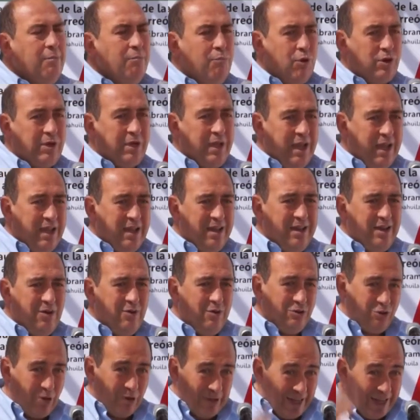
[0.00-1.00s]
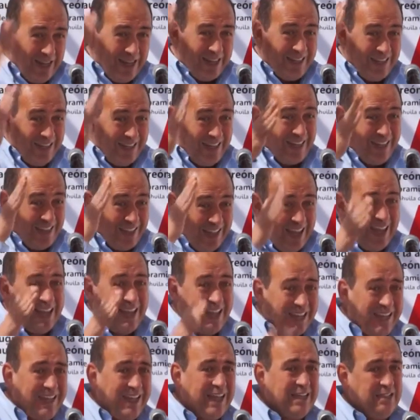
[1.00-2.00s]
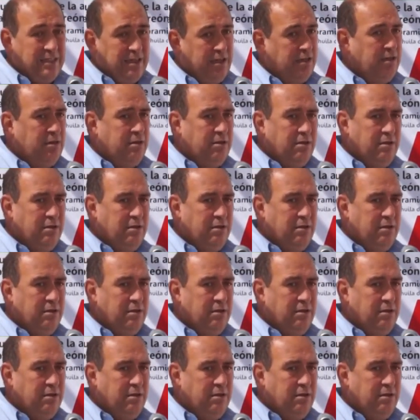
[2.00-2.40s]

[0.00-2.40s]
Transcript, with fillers: porque nuestro alcalde tiene idea de qué hacer.